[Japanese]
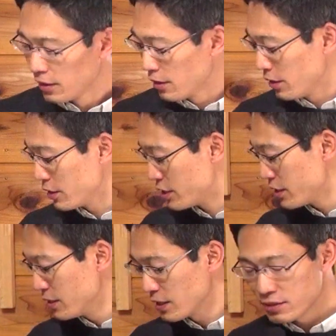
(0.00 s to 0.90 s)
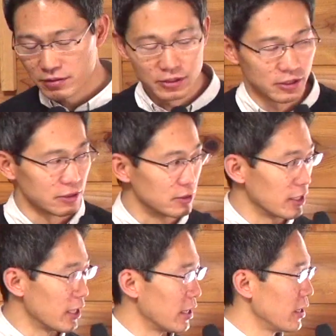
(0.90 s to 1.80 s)
えー、C.S. ルイスの
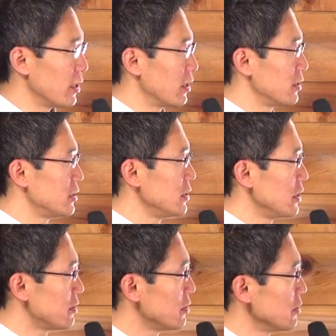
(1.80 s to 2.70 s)
ね C.S.